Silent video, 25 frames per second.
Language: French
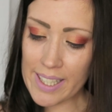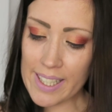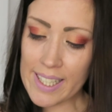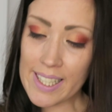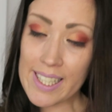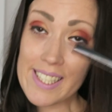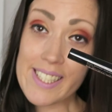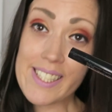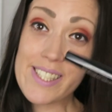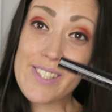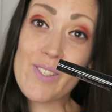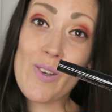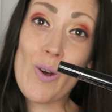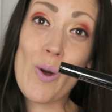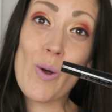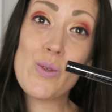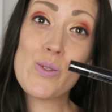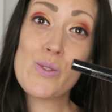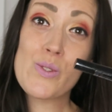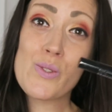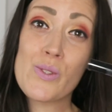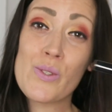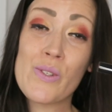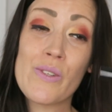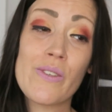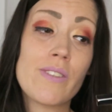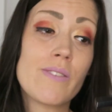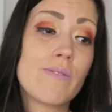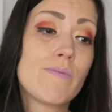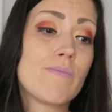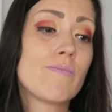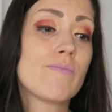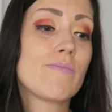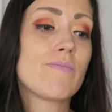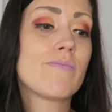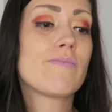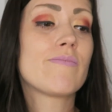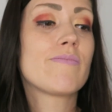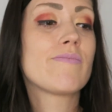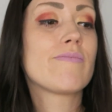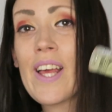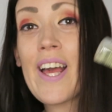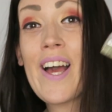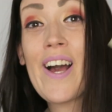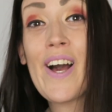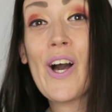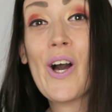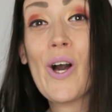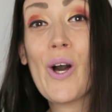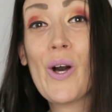Elisance.
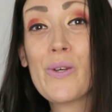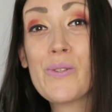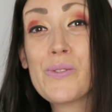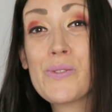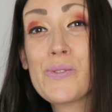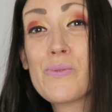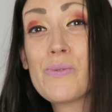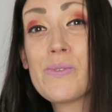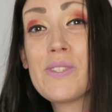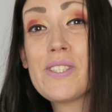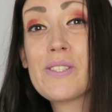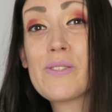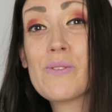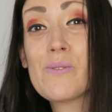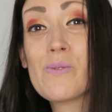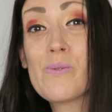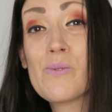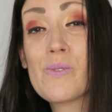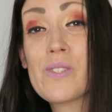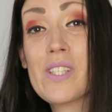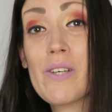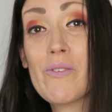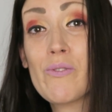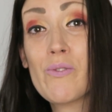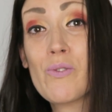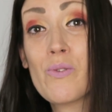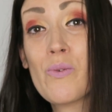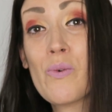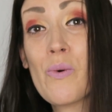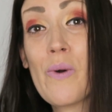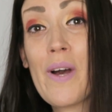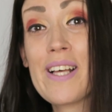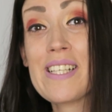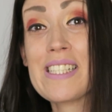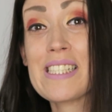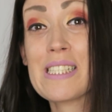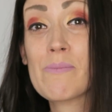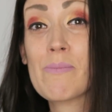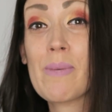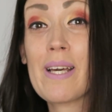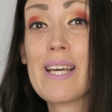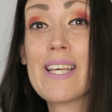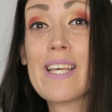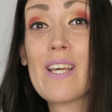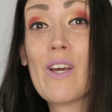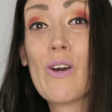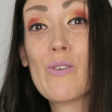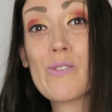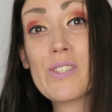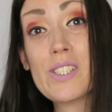Ensuite, nous avons un
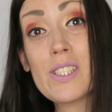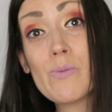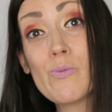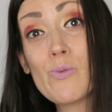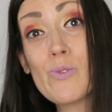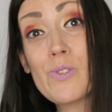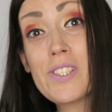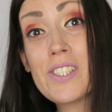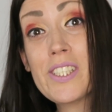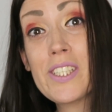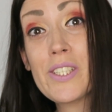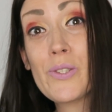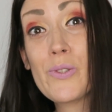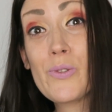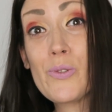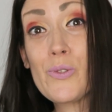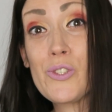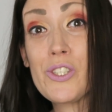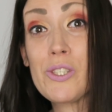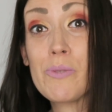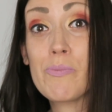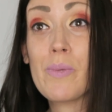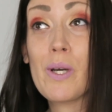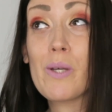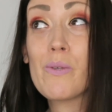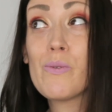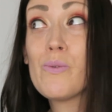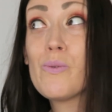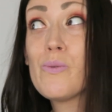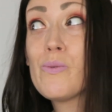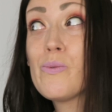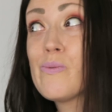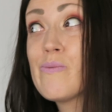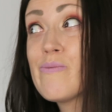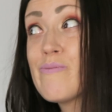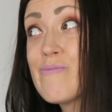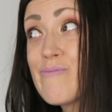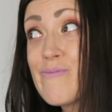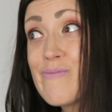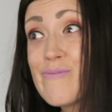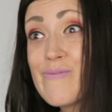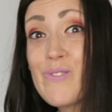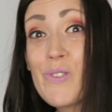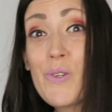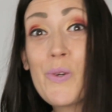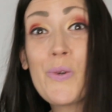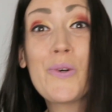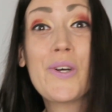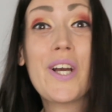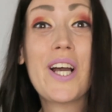spray anti-moustique que j'ai pas eu
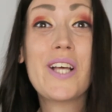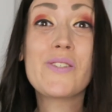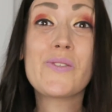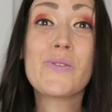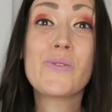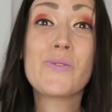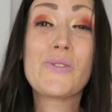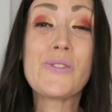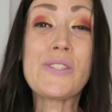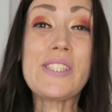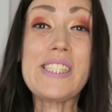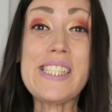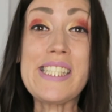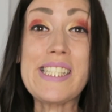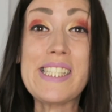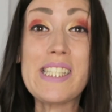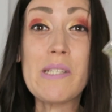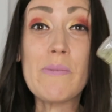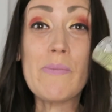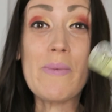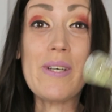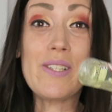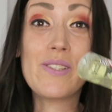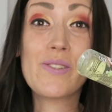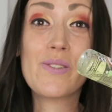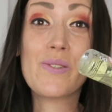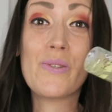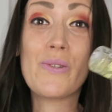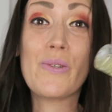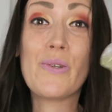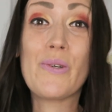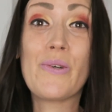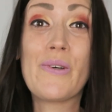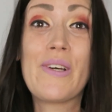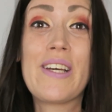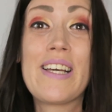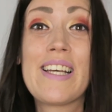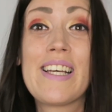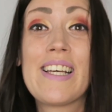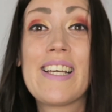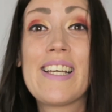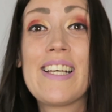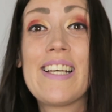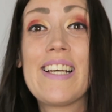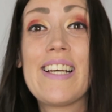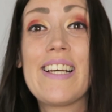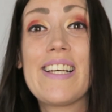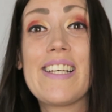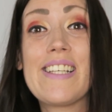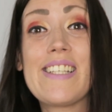l'occasion de tester parce que
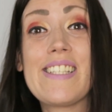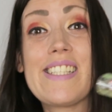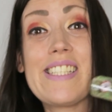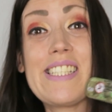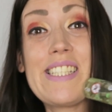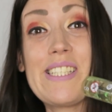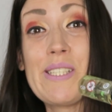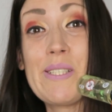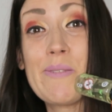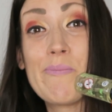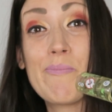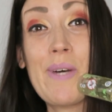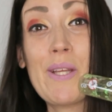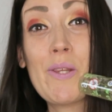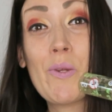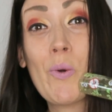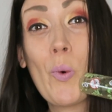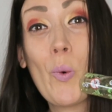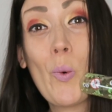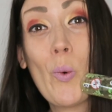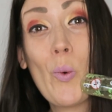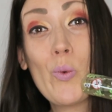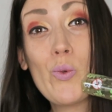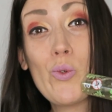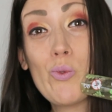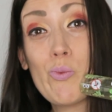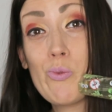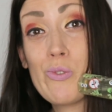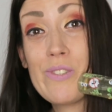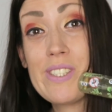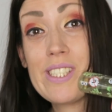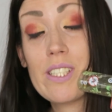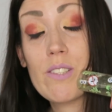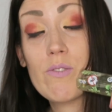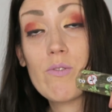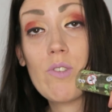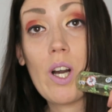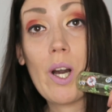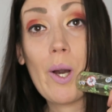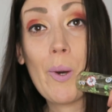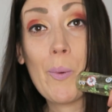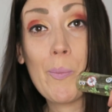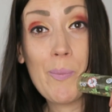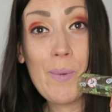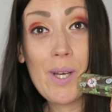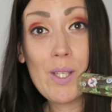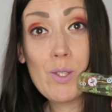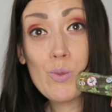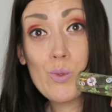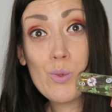j'ai pas trop de moustiques, voire
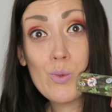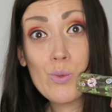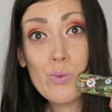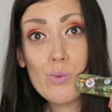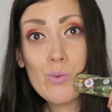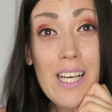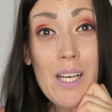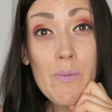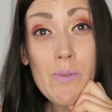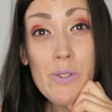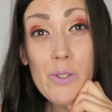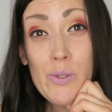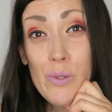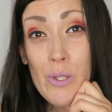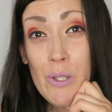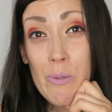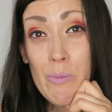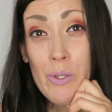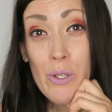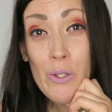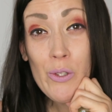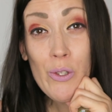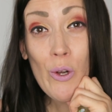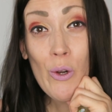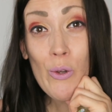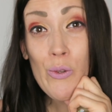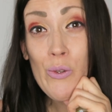pas du tout. Habituellement, dans le